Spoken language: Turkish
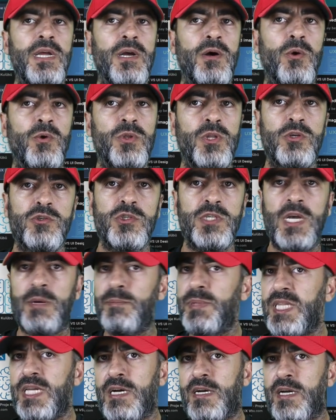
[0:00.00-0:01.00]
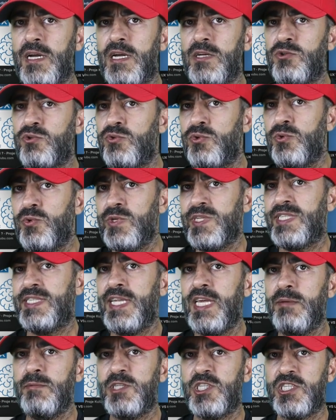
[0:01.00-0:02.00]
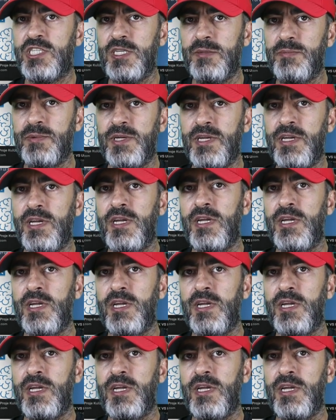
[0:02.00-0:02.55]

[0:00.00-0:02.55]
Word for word: ondan sonra ya bir dakika ya şu UX neymiş deyip